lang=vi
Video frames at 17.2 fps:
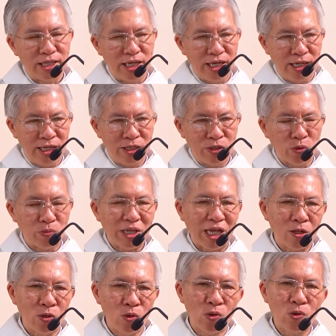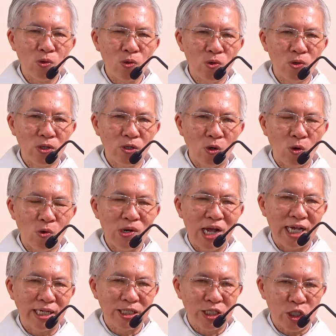để chúng ta luôn luôn cố
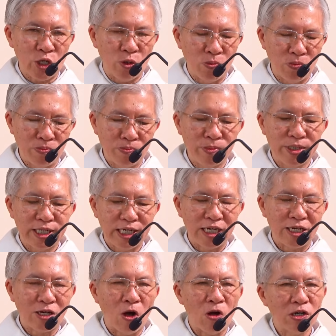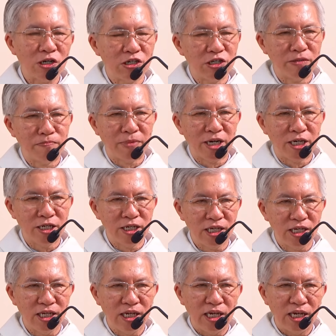gắng sống cái con người
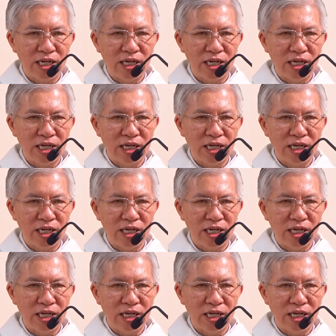mới